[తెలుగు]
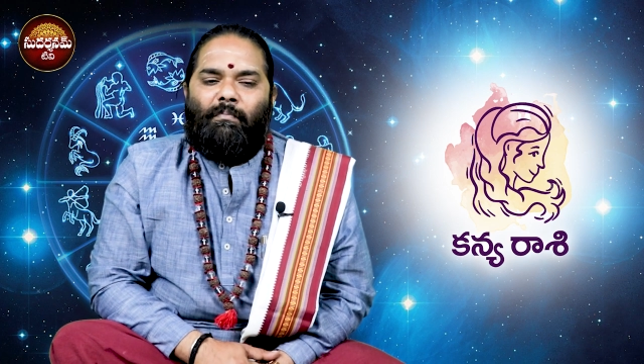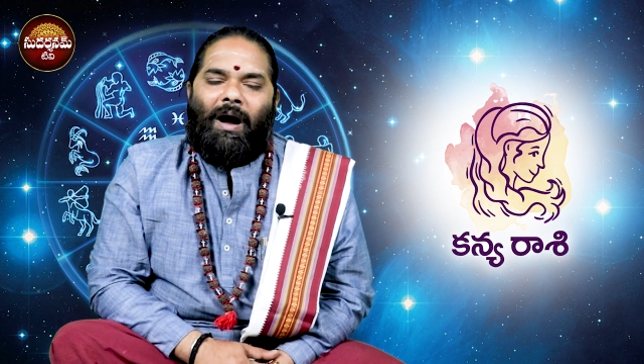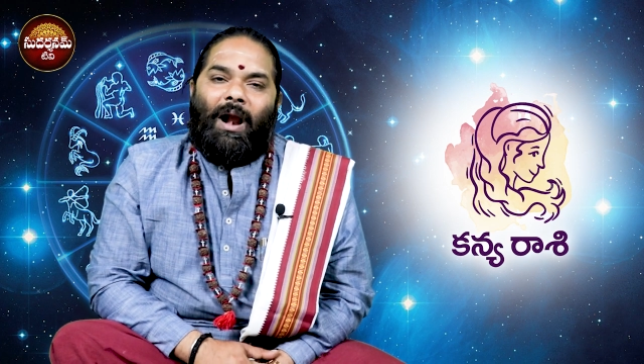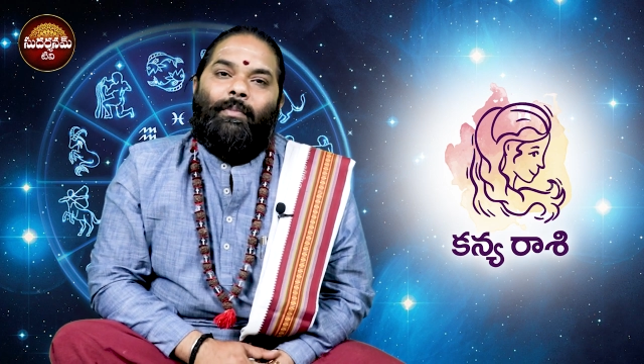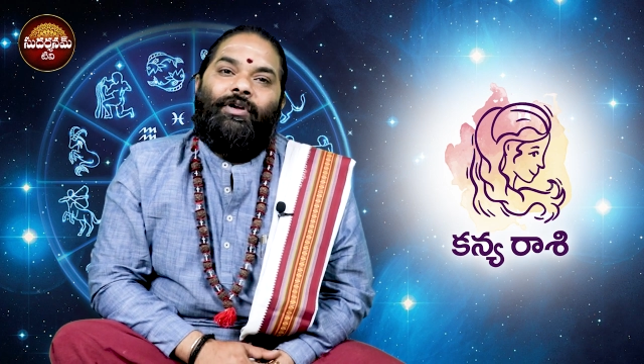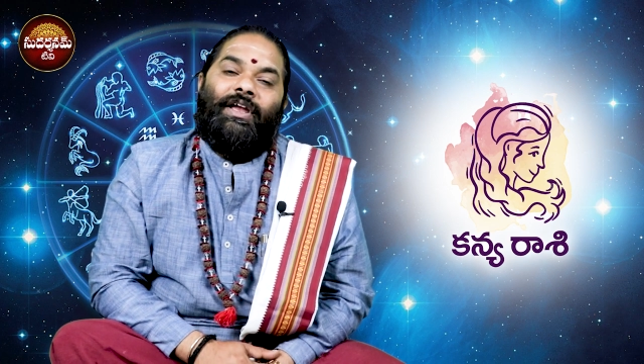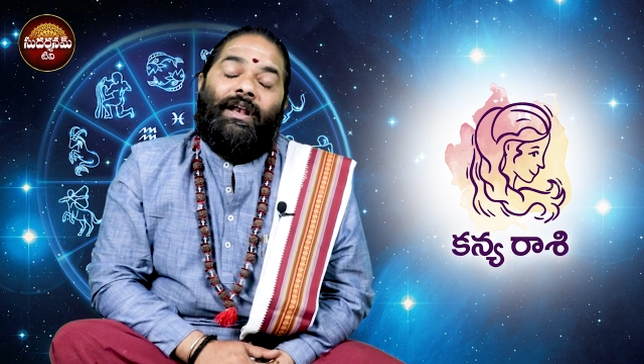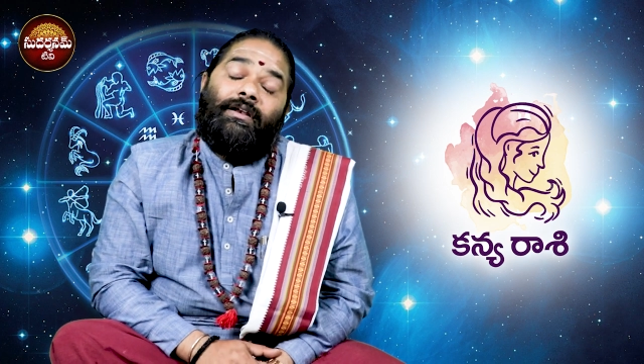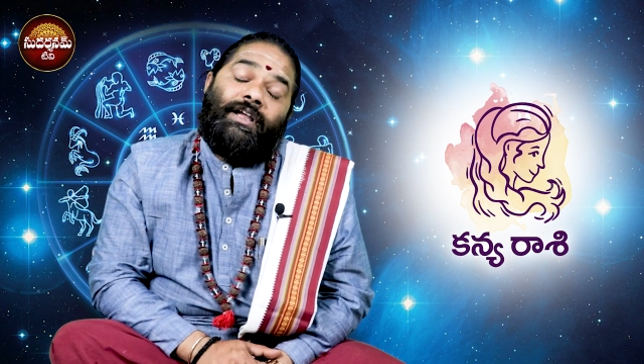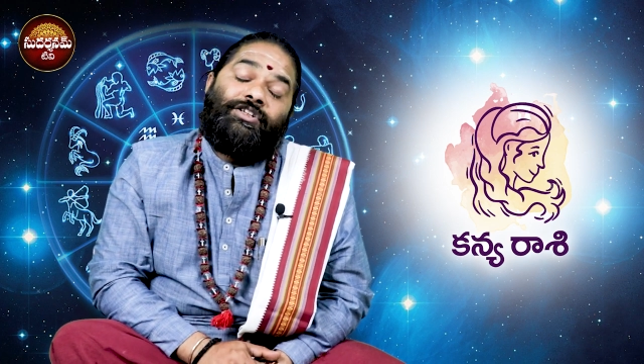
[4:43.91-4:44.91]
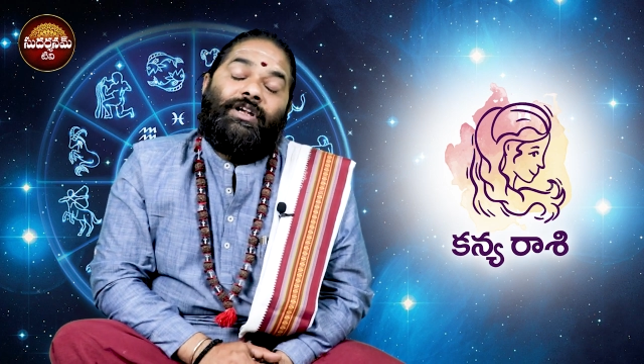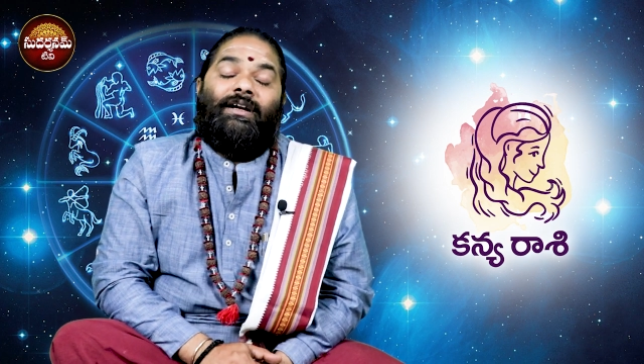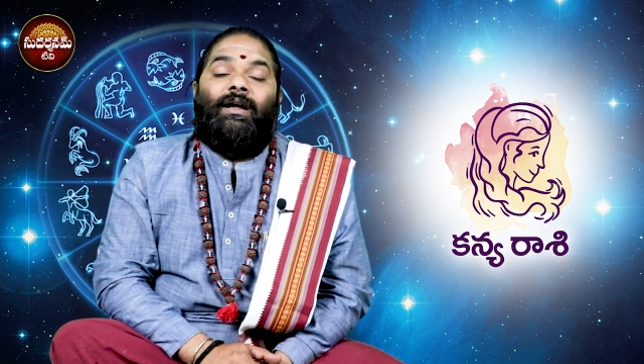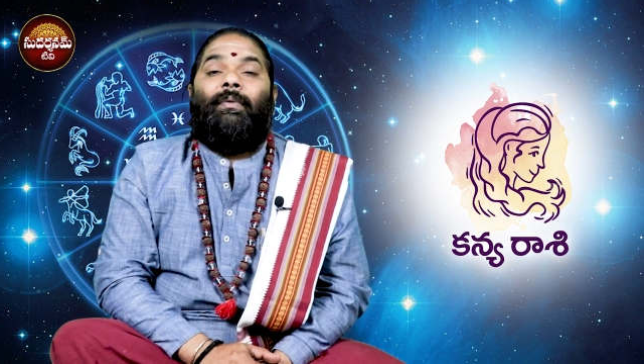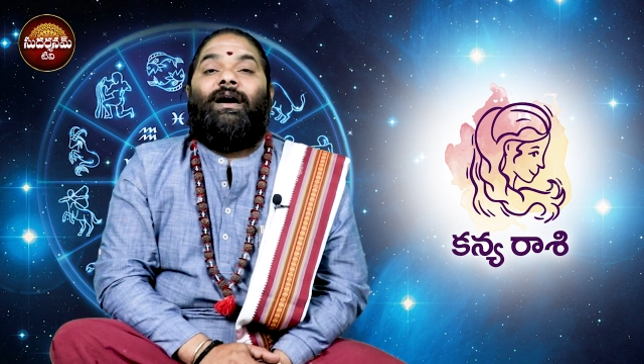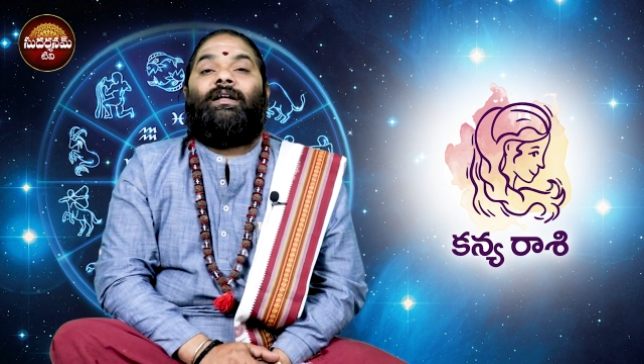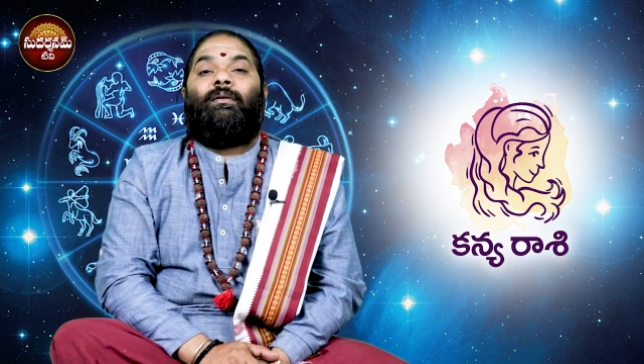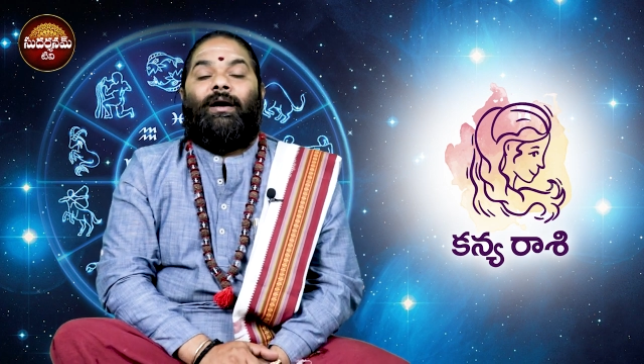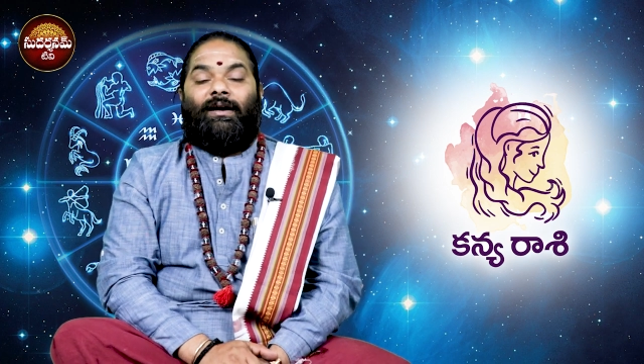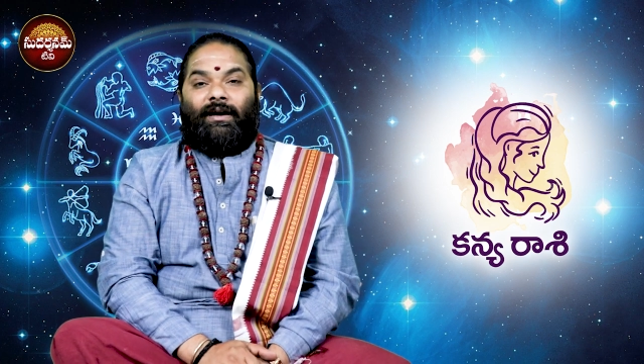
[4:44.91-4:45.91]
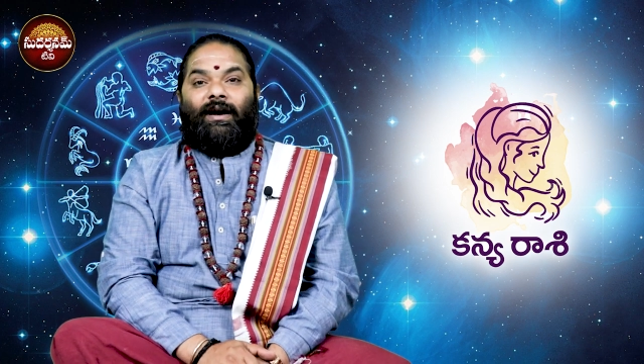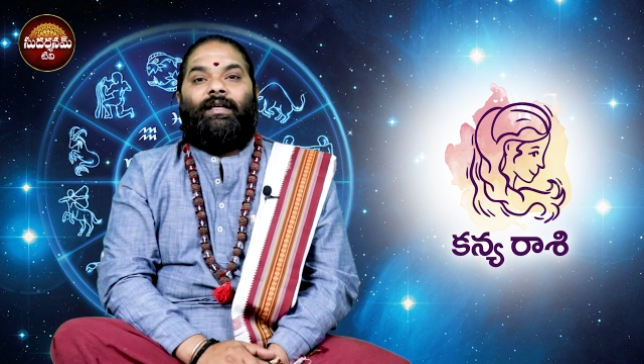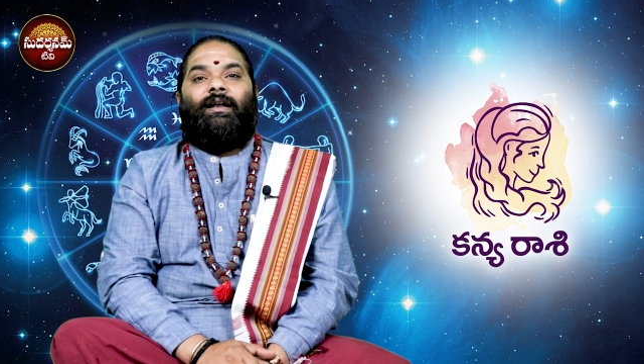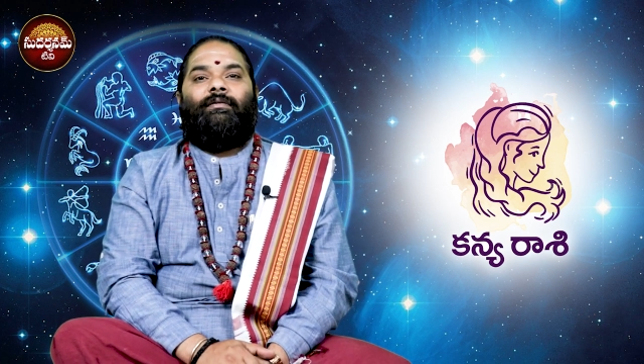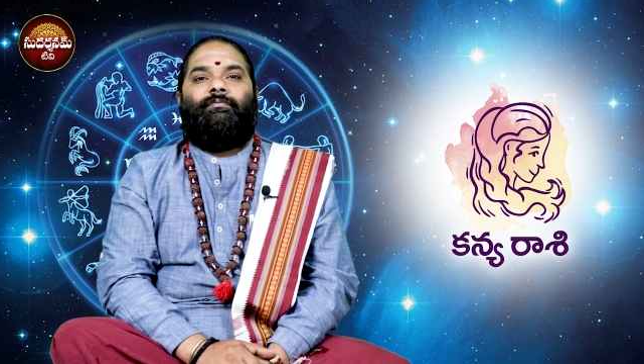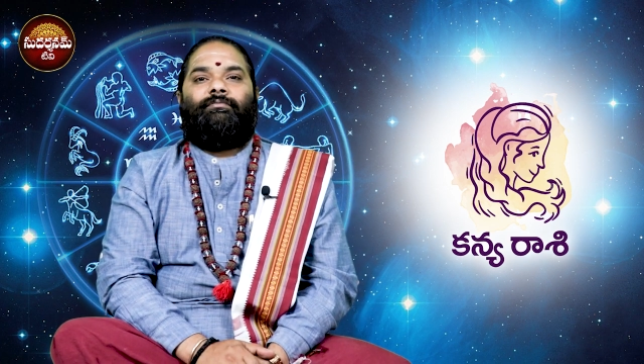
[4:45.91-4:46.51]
మనము ఎన్ని చెడ్డ మాటలు మాట్లాడినా